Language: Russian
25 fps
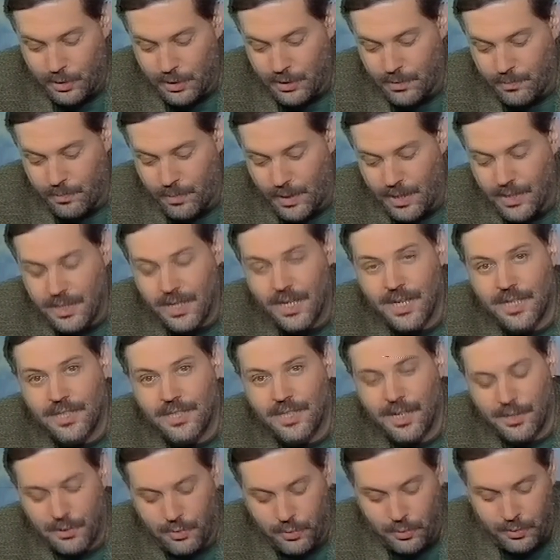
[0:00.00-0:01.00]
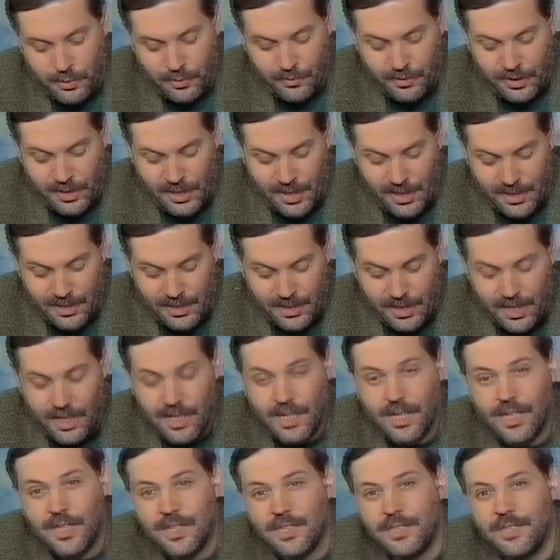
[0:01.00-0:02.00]
понять, откуда взялся –
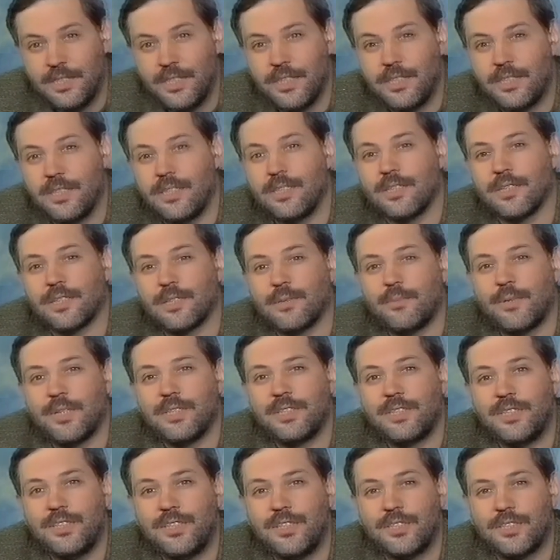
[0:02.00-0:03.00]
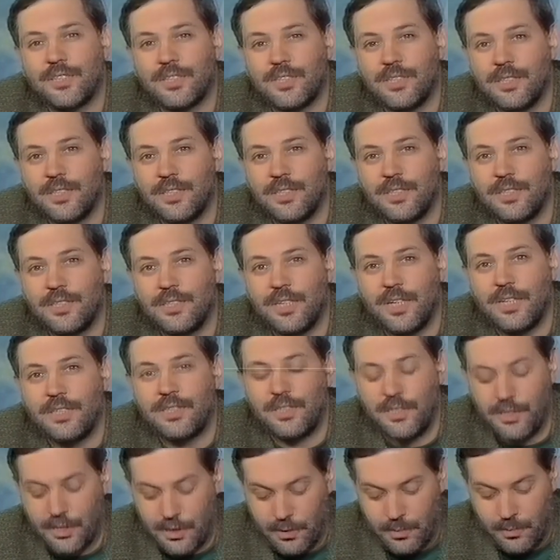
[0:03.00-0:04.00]
некий романтический
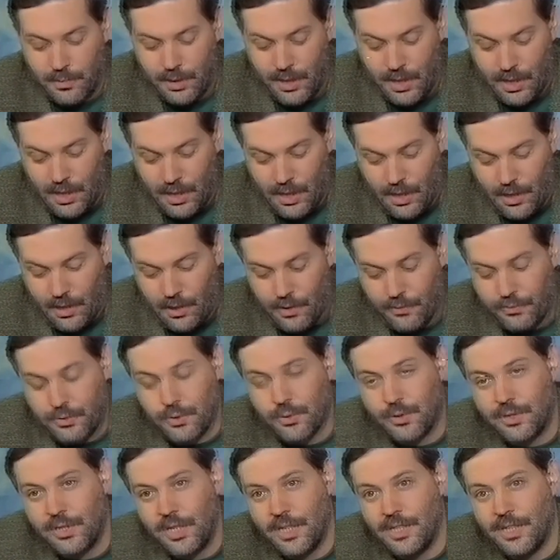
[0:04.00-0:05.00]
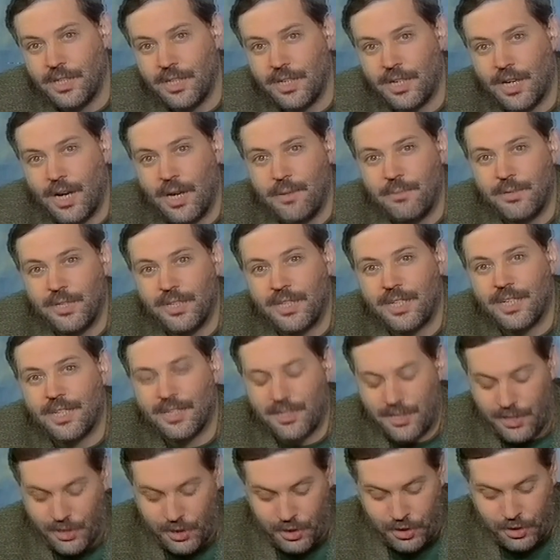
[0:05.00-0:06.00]
идиотизм в суждениях
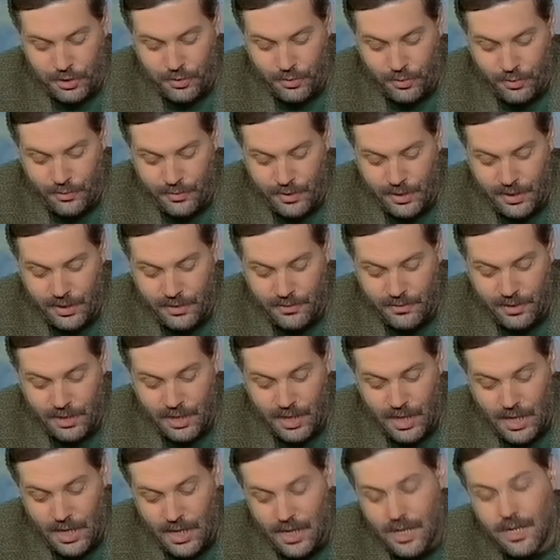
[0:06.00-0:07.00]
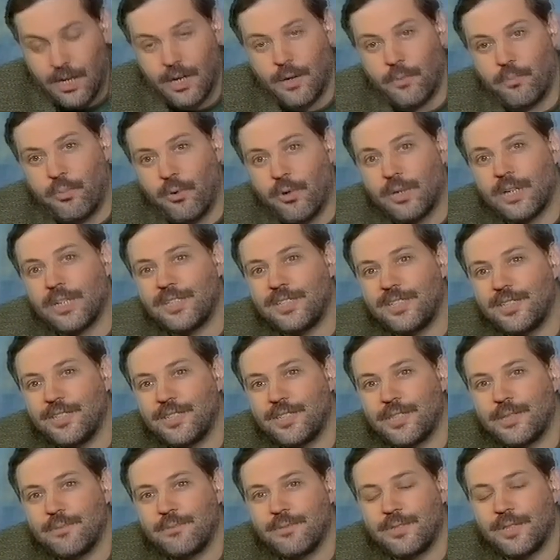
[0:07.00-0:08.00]
американских чиновников по
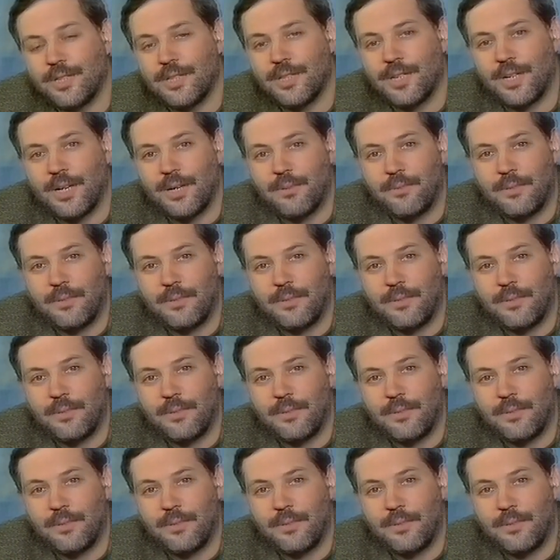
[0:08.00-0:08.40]
российским делам.